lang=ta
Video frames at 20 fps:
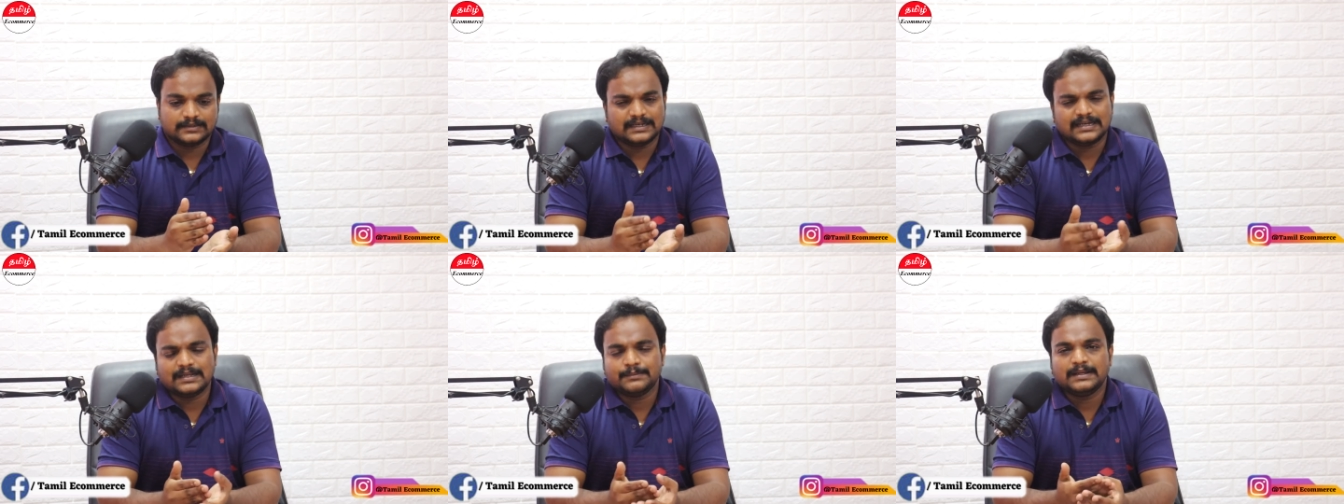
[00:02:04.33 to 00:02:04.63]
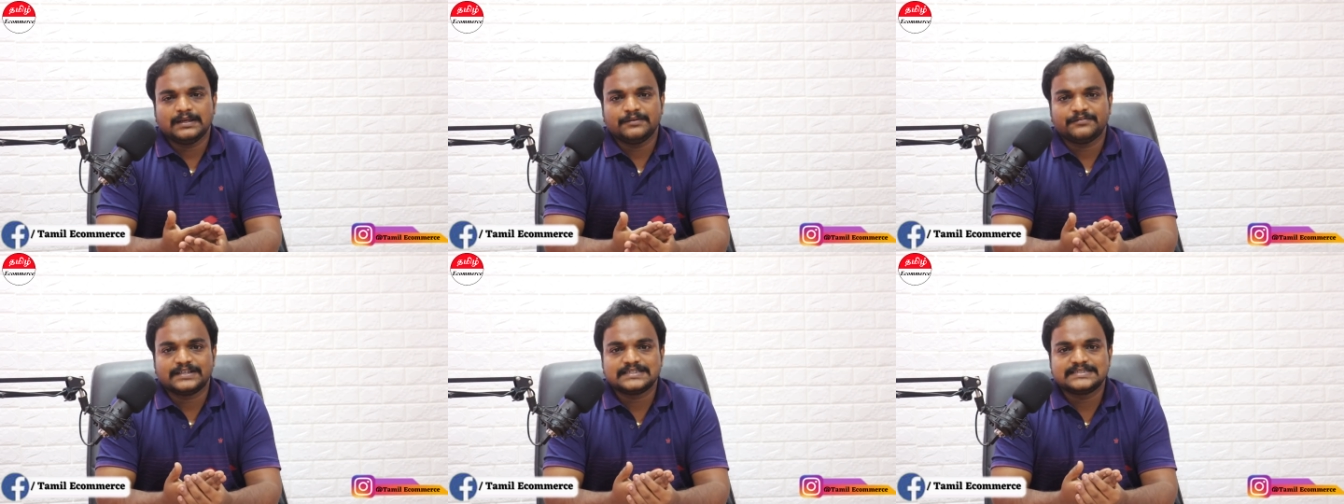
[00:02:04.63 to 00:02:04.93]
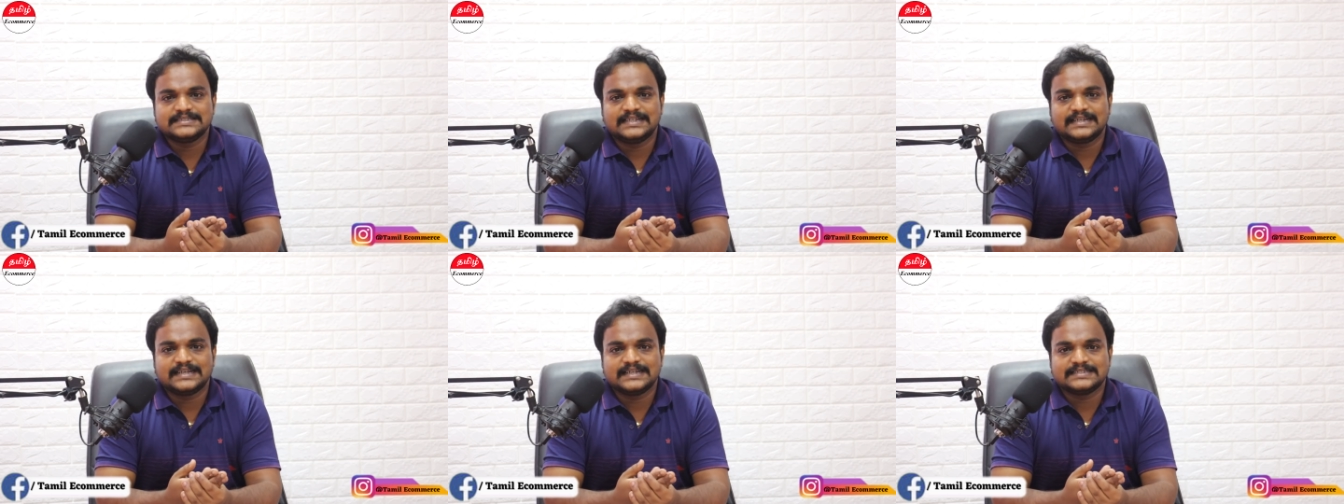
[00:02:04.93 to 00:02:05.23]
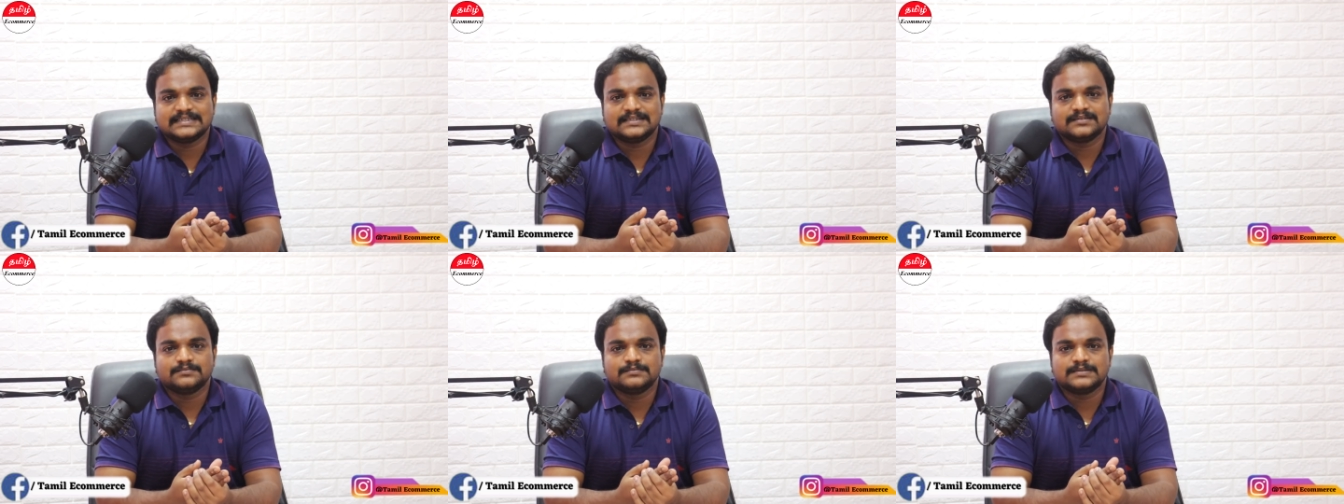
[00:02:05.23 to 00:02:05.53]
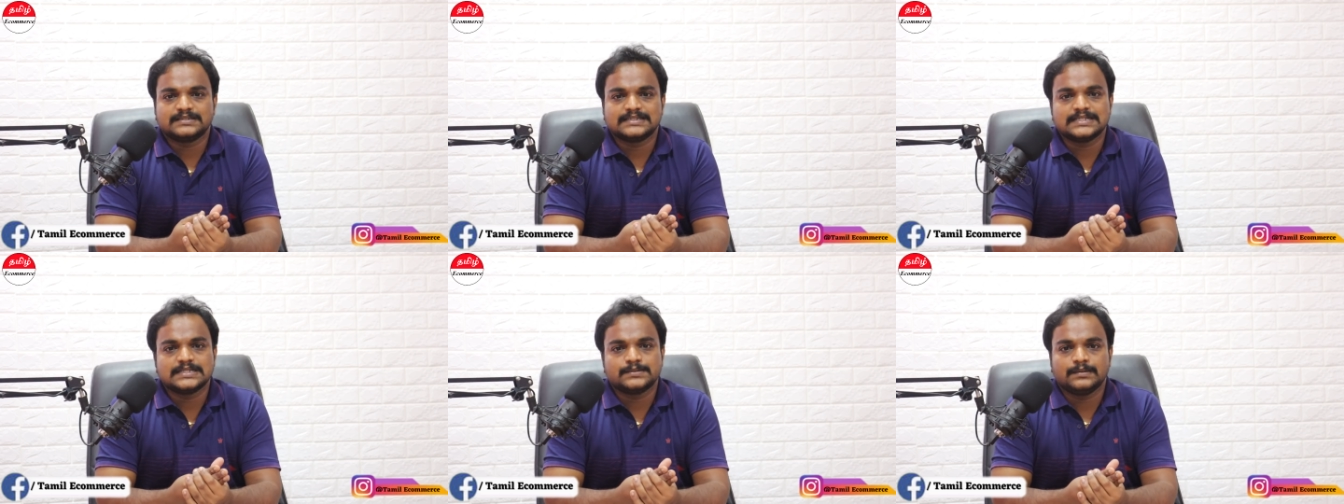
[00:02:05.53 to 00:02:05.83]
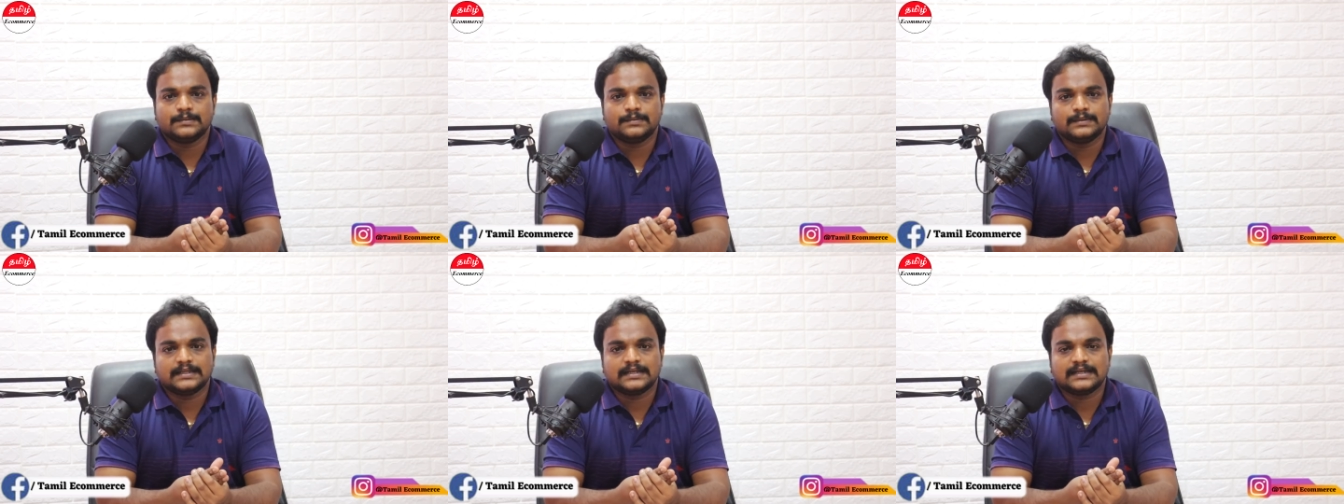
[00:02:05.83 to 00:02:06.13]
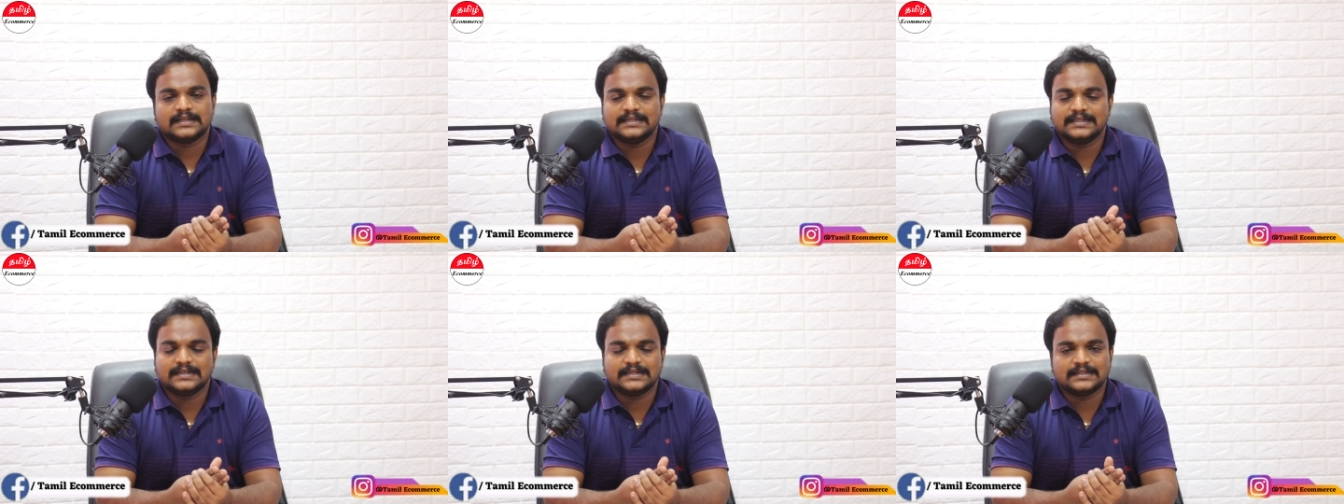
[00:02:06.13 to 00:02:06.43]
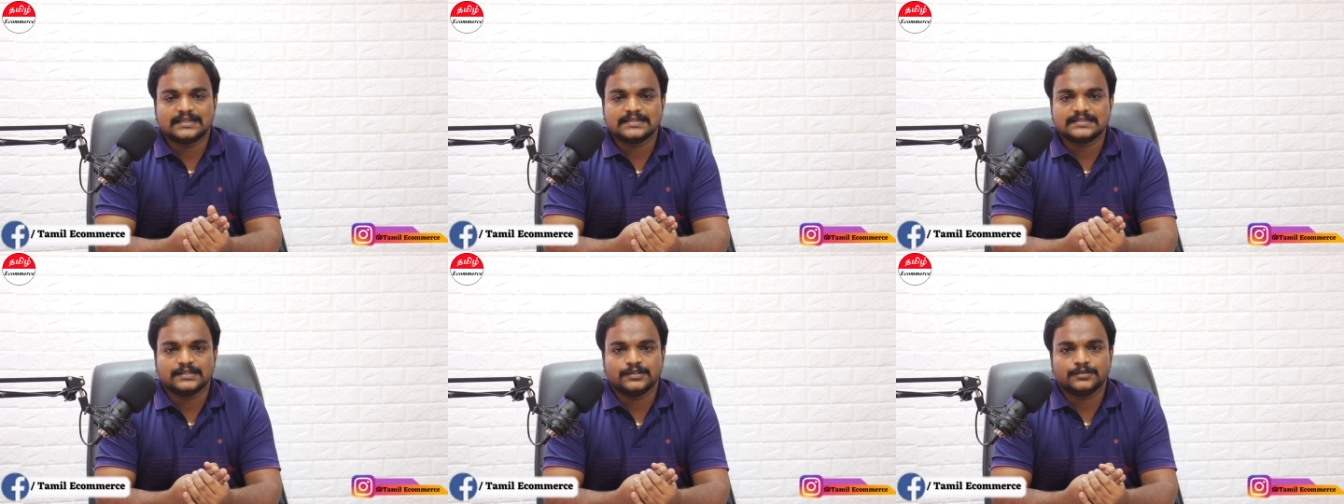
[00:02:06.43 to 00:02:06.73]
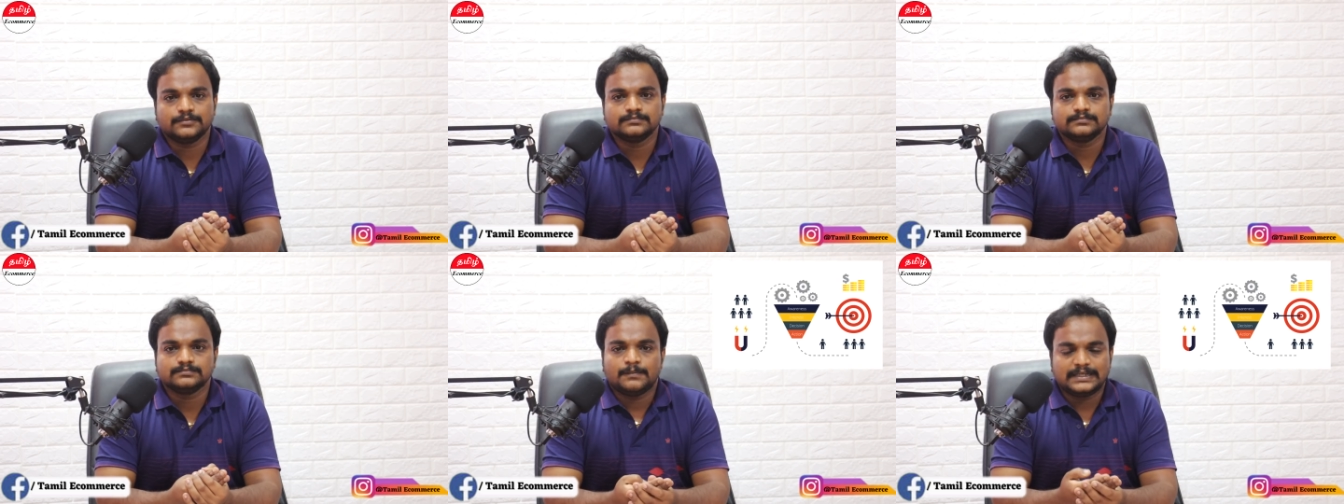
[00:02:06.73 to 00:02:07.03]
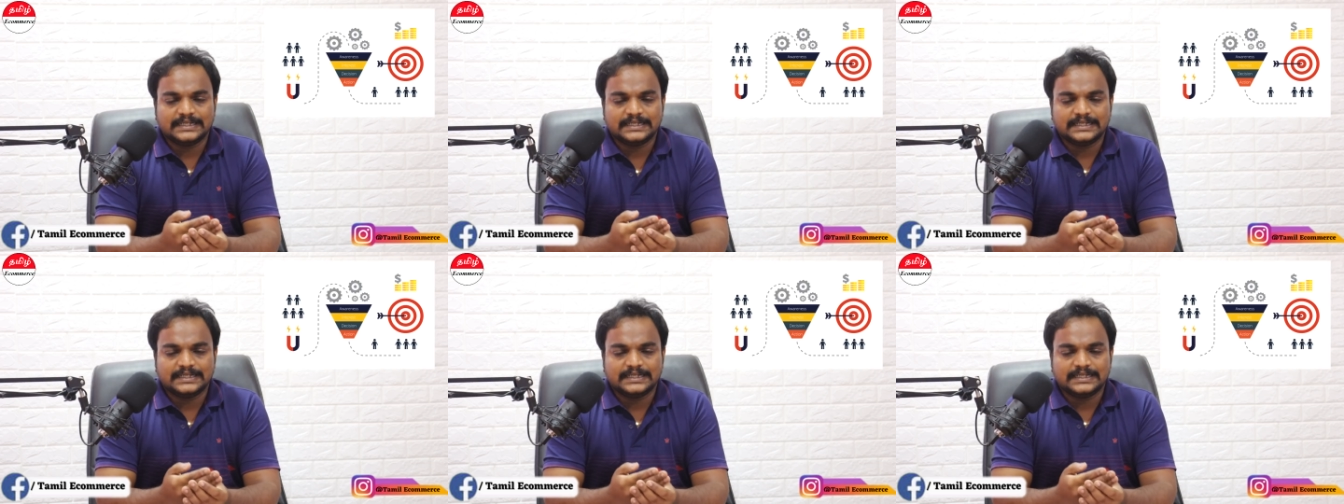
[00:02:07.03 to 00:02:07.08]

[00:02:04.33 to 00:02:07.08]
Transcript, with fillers: எல்லாமே ஃபஸ்ட் ஜென்ரேஷன் பிஸ்னஸ் பீப்புள் தான் அது இருக்க தான் செய்யும்